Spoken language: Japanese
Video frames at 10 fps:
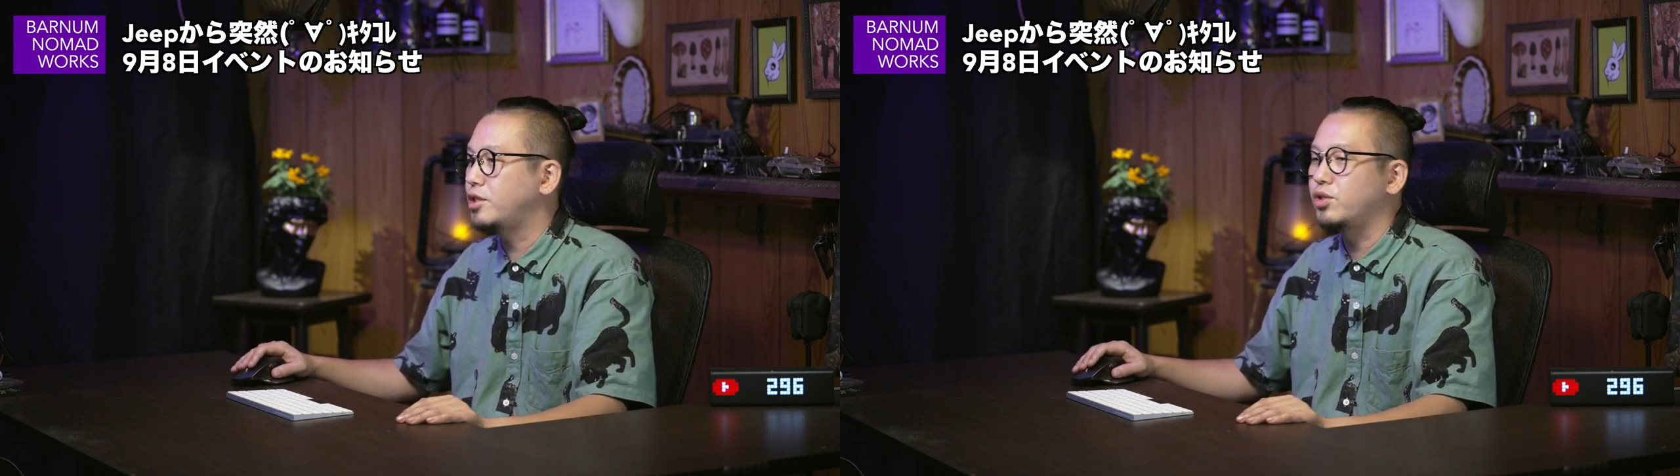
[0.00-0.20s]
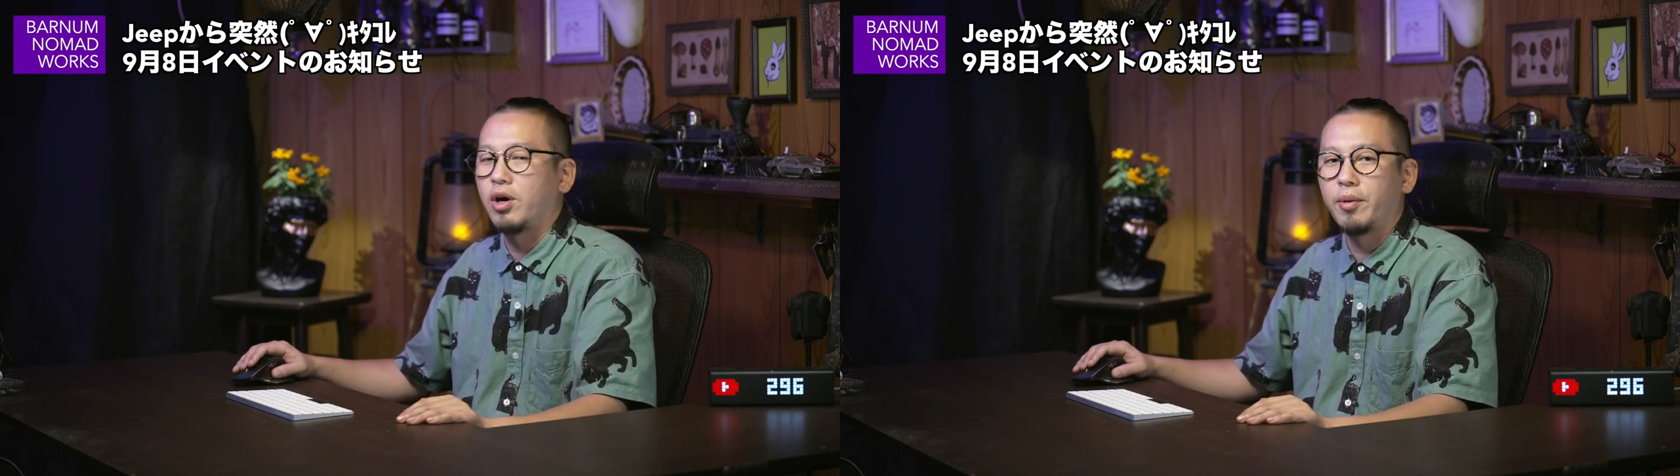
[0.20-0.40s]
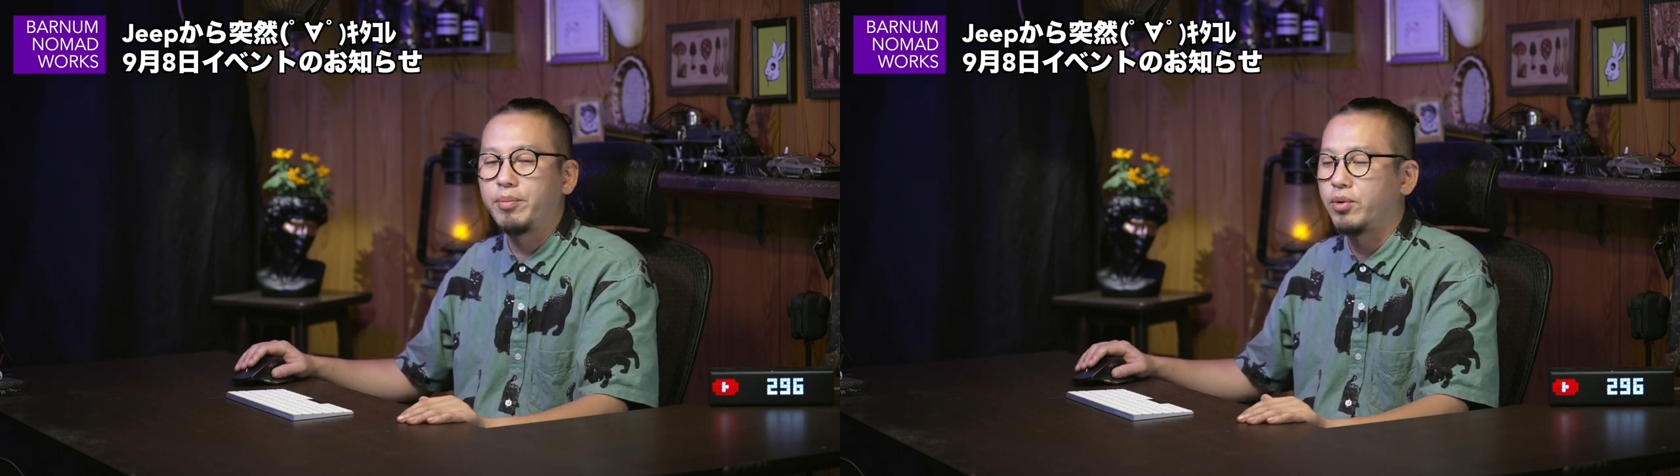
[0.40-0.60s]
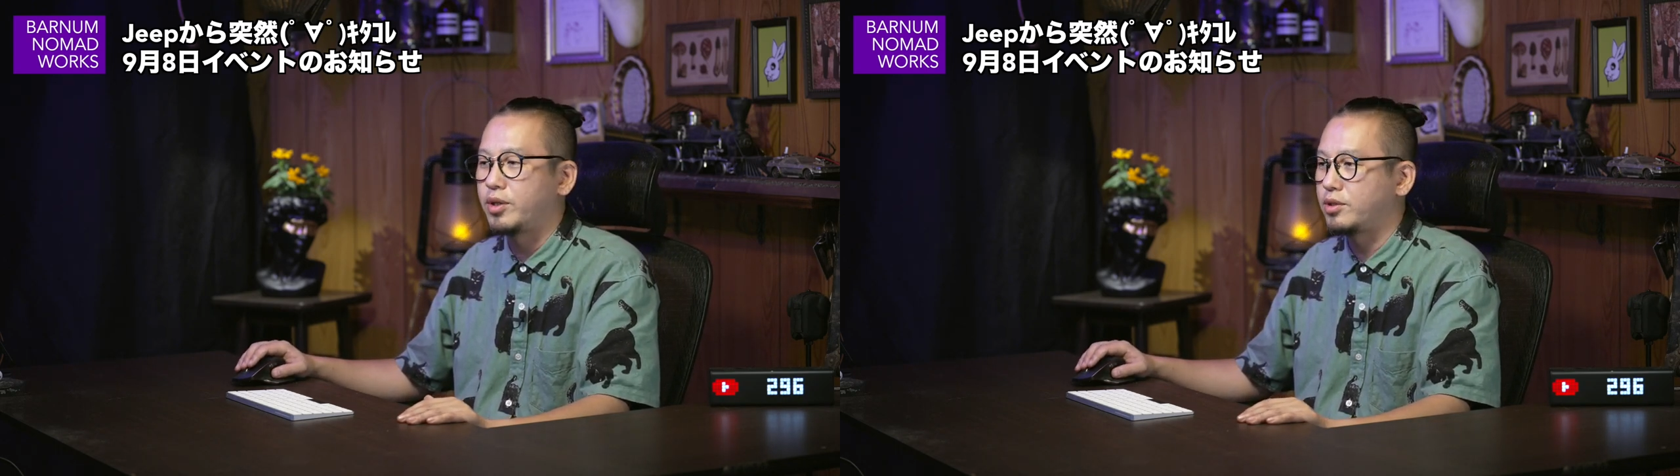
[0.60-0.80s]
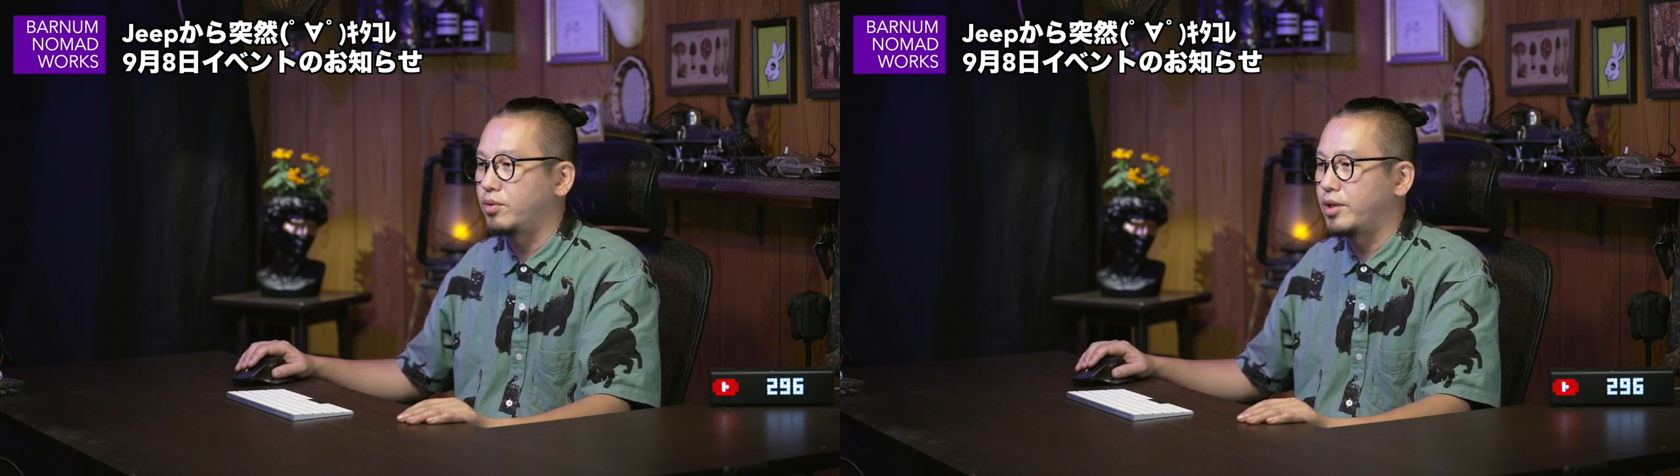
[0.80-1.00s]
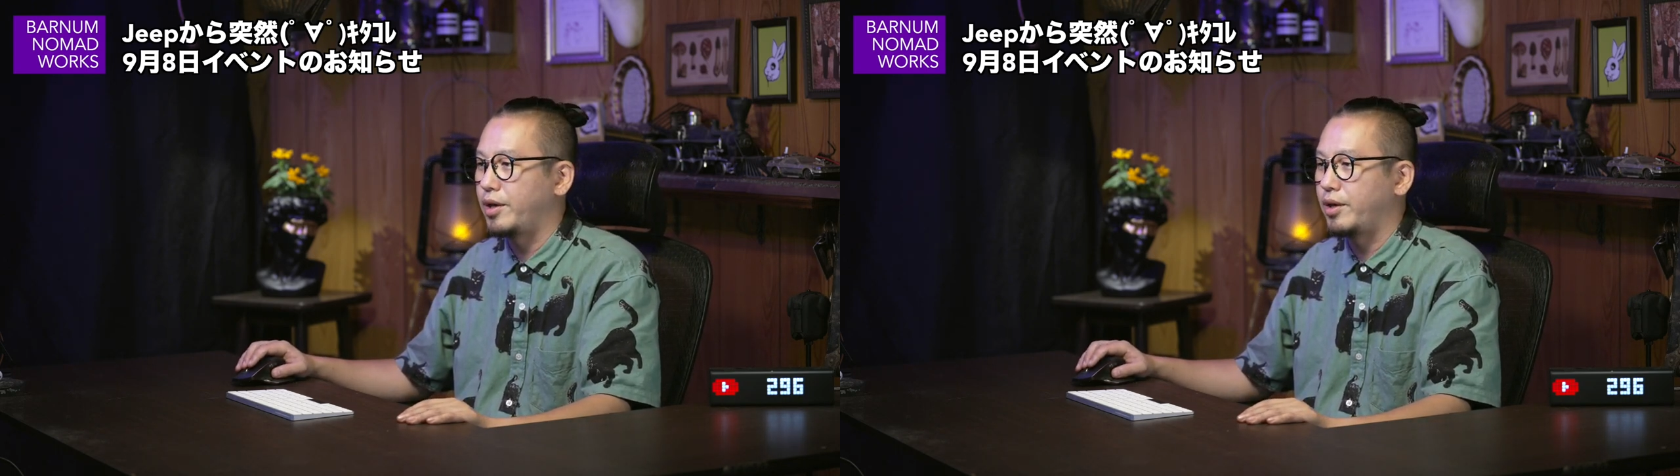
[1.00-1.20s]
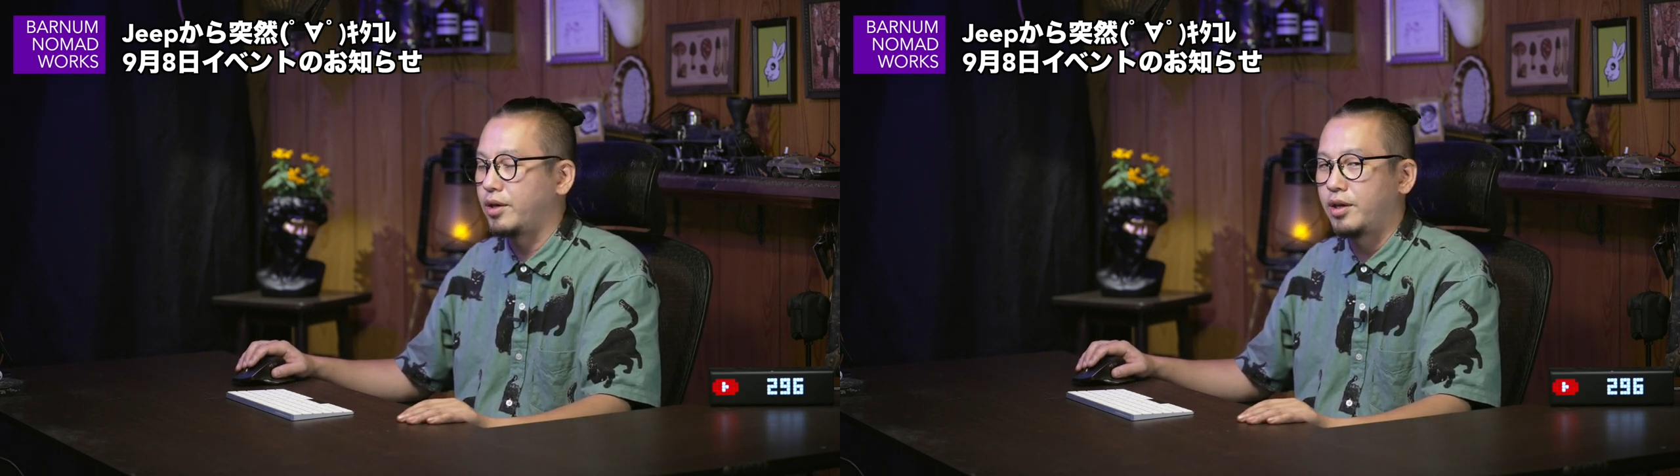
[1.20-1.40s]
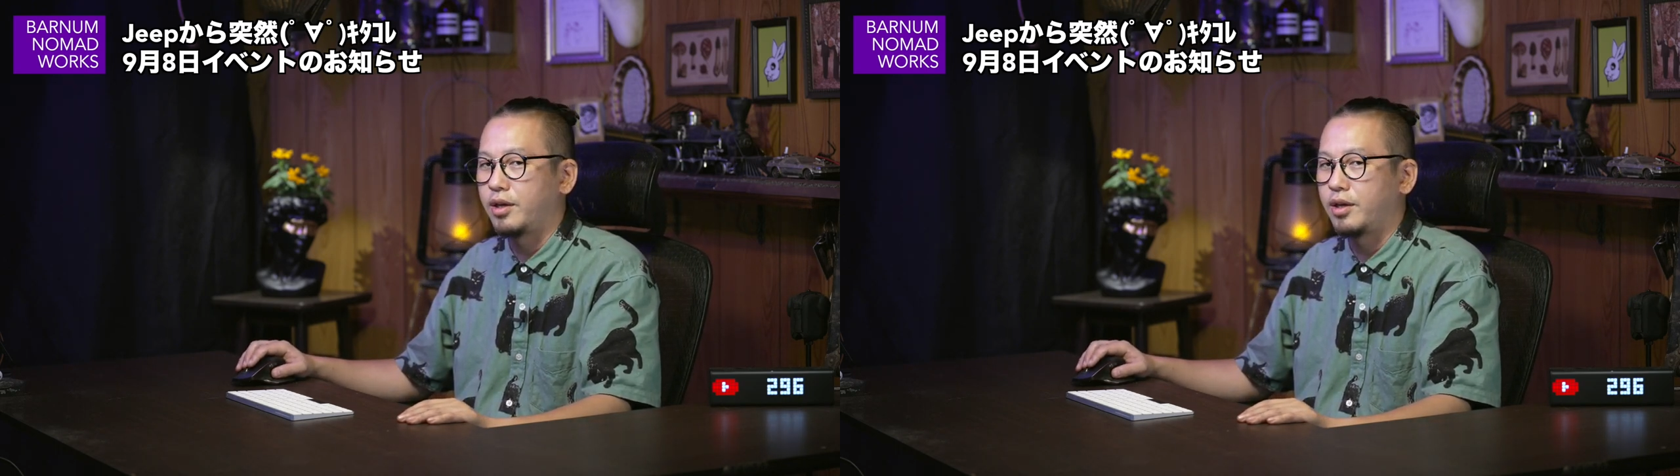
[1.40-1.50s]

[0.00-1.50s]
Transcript: 日の発表ですので、